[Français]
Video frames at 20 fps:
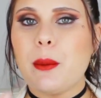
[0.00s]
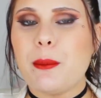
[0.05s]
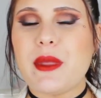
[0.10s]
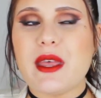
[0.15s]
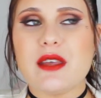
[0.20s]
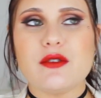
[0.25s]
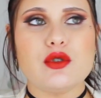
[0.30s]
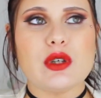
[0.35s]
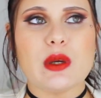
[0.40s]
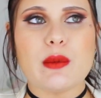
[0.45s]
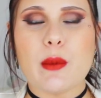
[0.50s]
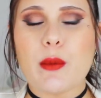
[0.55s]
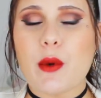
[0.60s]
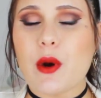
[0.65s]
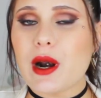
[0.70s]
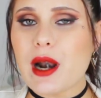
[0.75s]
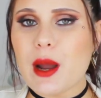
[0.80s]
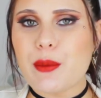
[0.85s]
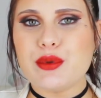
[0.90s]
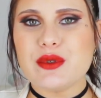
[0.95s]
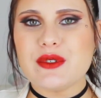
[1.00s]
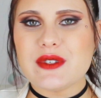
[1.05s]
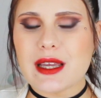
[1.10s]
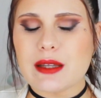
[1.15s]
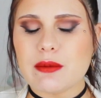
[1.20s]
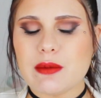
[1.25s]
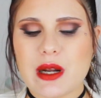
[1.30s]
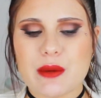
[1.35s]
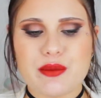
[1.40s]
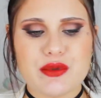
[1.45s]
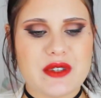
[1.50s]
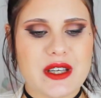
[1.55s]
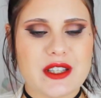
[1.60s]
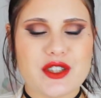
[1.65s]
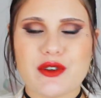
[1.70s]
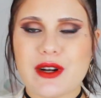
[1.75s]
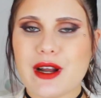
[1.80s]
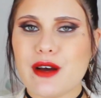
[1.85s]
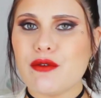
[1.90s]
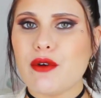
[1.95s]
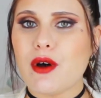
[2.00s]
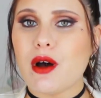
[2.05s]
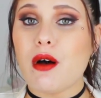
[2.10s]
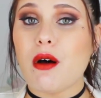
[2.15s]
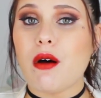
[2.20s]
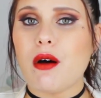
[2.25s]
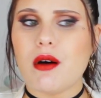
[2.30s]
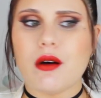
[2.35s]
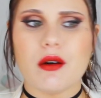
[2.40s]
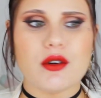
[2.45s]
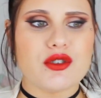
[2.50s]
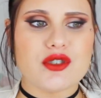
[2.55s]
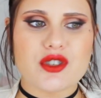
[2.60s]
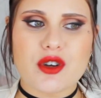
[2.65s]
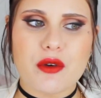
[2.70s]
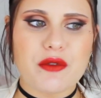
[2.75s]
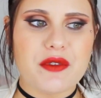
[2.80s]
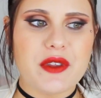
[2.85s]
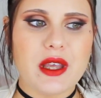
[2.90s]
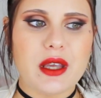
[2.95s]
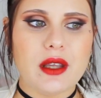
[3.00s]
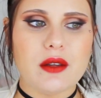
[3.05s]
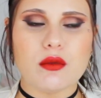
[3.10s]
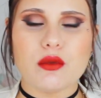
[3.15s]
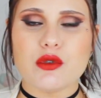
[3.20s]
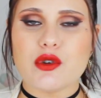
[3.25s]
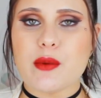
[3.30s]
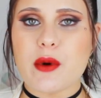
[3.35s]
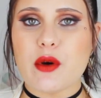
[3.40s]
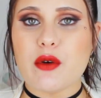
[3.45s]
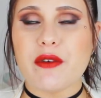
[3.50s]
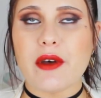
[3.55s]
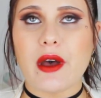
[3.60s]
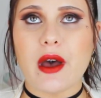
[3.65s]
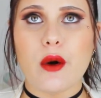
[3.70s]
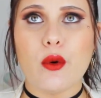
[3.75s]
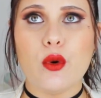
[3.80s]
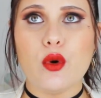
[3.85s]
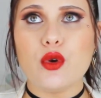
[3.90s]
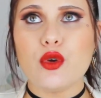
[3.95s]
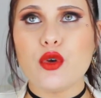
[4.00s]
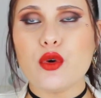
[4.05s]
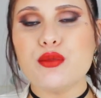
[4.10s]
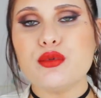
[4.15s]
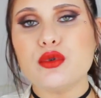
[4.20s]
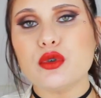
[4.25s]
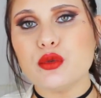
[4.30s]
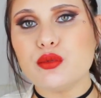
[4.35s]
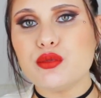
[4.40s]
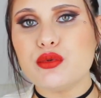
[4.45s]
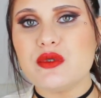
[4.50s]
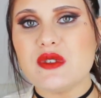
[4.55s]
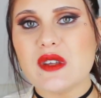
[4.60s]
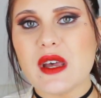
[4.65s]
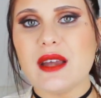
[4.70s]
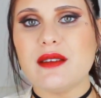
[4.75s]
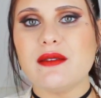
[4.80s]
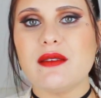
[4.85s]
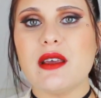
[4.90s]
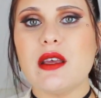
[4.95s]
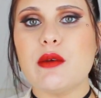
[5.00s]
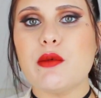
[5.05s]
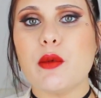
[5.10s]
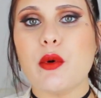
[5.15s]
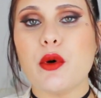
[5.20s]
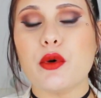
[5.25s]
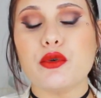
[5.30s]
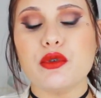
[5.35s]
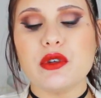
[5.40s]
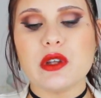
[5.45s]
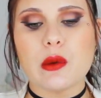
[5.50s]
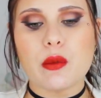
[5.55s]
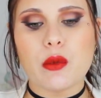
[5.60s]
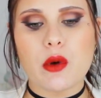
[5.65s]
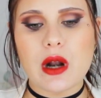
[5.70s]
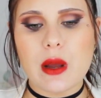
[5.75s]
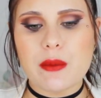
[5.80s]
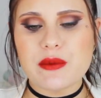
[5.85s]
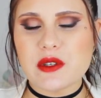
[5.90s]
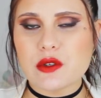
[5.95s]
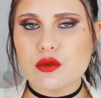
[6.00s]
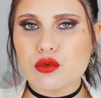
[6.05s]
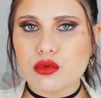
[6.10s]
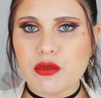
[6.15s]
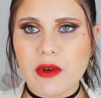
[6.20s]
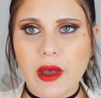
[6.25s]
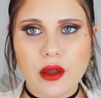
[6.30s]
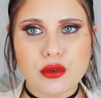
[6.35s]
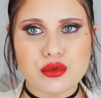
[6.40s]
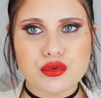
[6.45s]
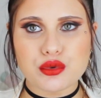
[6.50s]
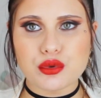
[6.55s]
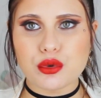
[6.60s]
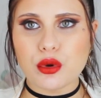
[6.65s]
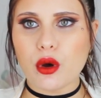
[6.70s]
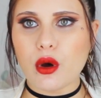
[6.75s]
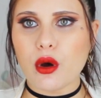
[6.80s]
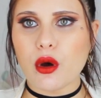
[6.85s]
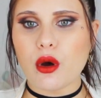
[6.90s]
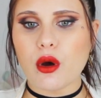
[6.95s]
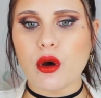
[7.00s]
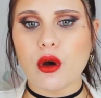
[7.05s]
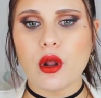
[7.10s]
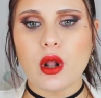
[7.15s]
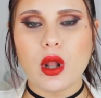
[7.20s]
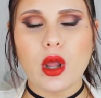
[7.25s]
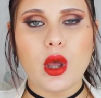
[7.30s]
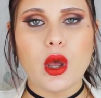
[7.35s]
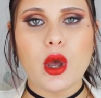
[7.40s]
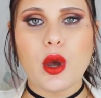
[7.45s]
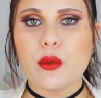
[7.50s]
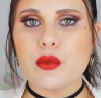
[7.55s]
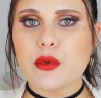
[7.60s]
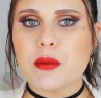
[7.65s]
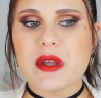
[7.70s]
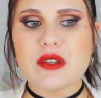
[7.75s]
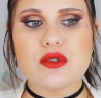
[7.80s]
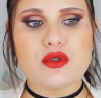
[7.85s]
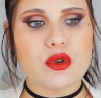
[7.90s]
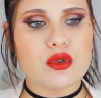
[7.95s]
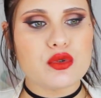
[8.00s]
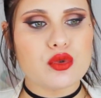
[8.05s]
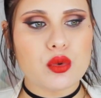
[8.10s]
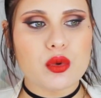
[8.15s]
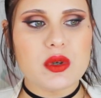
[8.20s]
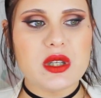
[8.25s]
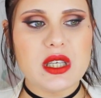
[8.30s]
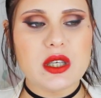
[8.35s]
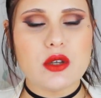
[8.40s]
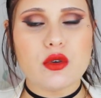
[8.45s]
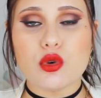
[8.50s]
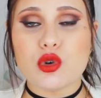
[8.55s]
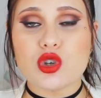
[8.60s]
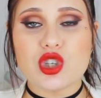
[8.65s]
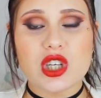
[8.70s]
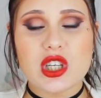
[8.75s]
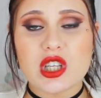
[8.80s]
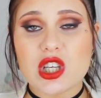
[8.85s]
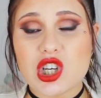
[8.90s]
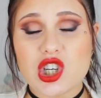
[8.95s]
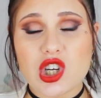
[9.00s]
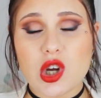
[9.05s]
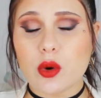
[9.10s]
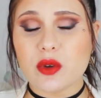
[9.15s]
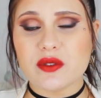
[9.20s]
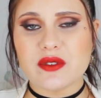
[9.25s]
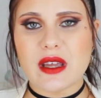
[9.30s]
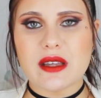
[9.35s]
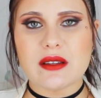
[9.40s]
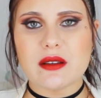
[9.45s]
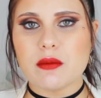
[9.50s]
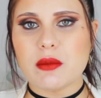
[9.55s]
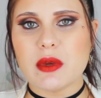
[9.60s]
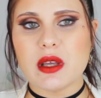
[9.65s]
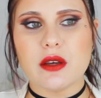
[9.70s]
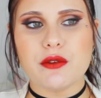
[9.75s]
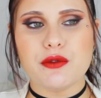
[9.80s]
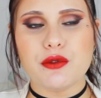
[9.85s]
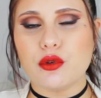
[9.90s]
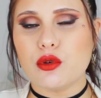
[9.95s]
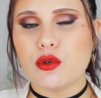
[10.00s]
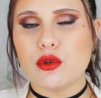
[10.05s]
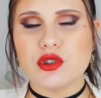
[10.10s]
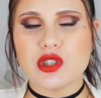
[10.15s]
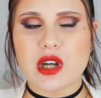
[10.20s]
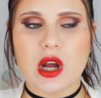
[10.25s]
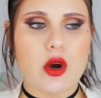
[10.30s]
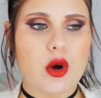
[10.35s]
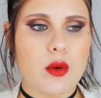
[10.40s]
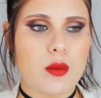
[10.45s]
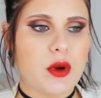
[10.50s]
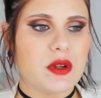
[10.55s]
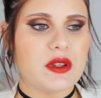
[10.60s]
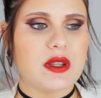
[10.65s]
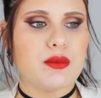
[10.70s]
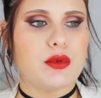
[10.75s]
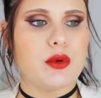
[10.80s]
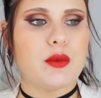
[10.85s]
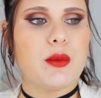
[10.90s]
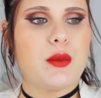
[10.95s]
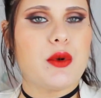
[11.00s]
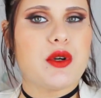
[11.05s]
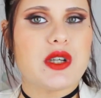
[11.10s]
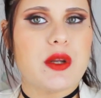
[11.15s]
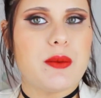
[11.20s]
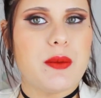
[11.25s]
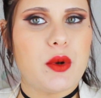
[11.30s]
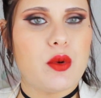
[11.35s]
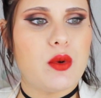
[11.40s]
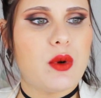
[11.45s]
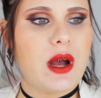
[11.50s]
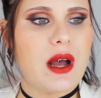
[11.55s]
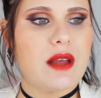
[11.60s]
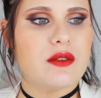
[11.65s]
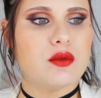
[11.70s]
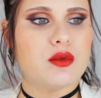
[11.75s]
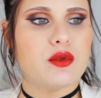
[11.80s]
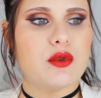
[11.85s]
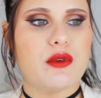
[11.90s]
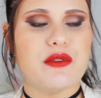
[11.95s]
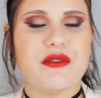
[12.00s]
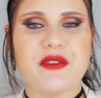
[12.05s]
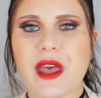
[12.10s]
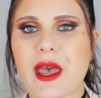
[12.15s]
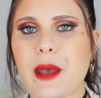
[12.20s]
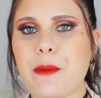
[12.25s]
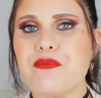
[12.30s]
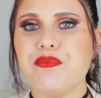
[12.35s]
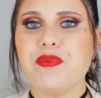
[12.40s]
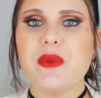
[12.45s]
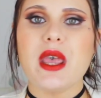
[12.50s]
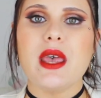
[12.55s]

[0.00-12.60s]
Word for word: Bien sûr, il me manque la poussette, mais la poussette, je vais l'avoir en janvier. Donc, je vais pas vous faire un haul que pour une poussette. Et il me manque uniquement la petite couverture... Euh, pour mettre sur son lit que j'ai déjà en tête mais il faut que je la commande et pour le moment j'ai pas eu l'occasion de le faire